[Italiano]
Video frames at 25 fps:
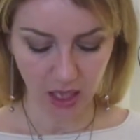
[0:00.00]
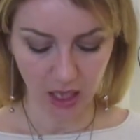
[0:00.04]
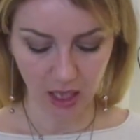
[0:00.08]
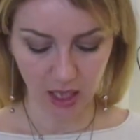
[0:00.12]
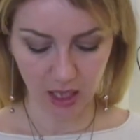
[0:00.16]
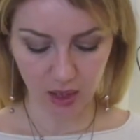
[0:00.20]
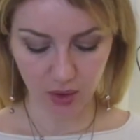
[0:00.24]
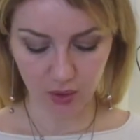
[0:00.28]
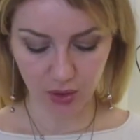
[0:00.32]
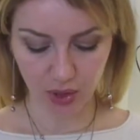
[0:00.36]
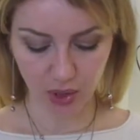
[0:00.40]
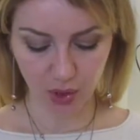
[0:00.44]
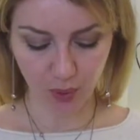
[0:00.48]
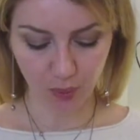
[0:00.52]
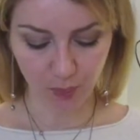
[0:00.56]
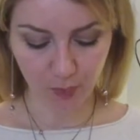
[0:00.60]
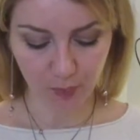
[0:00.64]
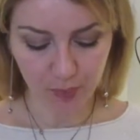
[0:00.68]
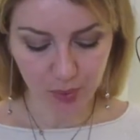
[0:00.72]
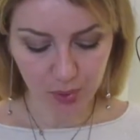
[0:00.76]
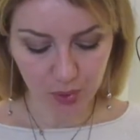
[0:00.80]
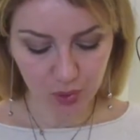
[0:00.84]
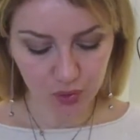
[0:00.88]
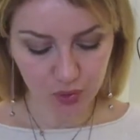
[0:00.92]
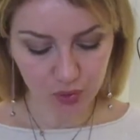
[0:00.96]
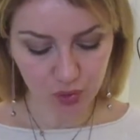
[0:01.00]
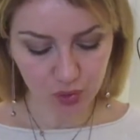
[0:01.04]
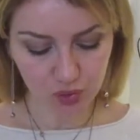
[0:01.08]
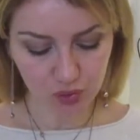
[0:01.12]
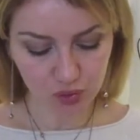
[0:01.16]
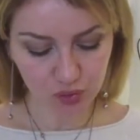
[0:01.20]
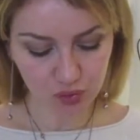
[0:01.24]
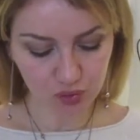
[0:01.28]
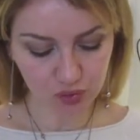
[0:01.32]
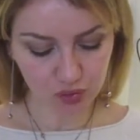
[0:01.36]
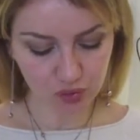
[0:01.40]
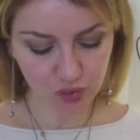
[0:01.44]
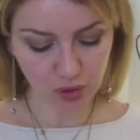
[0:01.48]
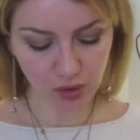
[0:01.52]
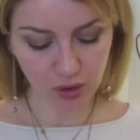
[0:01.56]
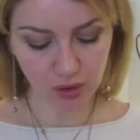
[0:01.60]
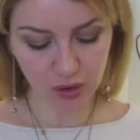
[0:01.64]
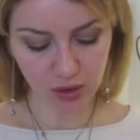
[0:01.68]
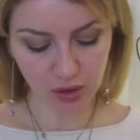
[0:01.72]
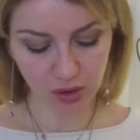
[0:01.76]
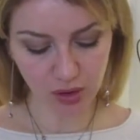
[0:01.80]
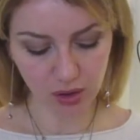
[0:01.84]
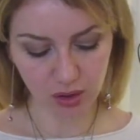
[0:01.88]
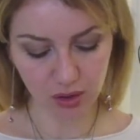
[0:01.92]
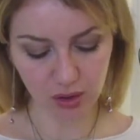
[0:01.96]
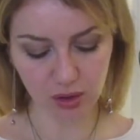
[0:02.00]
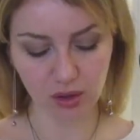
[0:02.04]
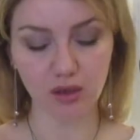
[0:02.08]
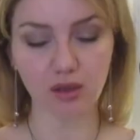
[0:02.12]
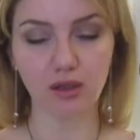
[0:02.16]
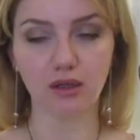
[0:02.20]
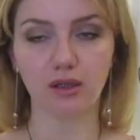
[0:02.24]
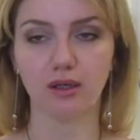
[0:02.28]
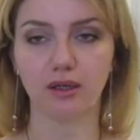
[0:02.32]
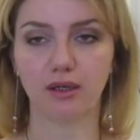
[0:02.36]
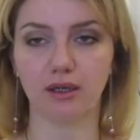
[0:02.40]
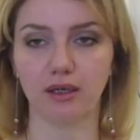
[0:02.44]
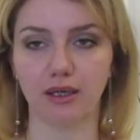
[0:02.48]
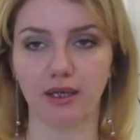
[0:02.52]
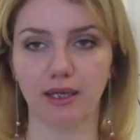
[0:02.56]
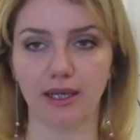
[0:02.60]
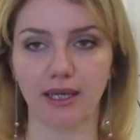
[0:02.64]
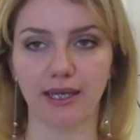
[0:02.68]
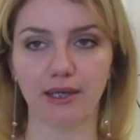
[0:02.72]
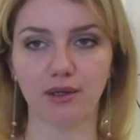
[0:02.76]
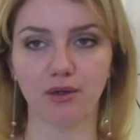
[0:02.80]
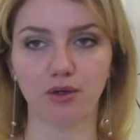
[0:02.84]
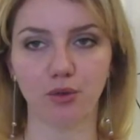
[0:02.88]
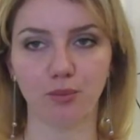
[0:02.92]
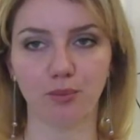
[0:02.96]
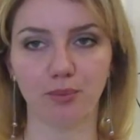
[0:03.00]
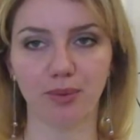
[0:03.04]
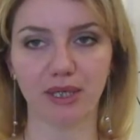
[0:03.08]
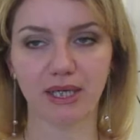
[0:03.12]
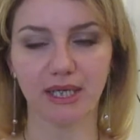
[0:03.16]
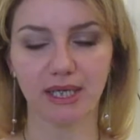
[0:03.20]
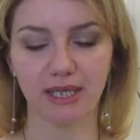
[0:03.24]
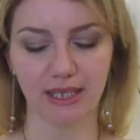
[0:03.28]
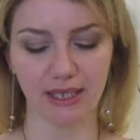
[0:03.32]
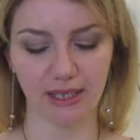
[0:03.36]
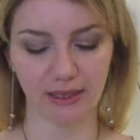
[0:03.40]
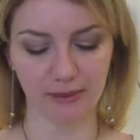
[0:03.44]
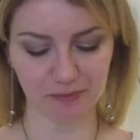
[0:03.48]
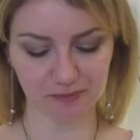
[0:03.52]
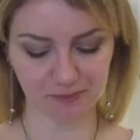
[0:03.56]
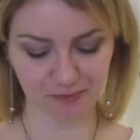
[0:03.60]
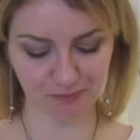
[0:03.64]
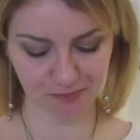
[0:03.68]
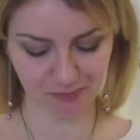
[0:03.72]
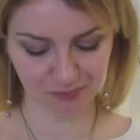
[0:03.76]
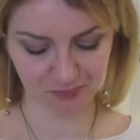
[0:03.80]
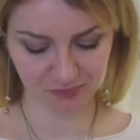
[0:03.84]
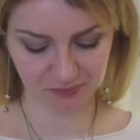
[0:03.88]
allora è un prodotto leggo perché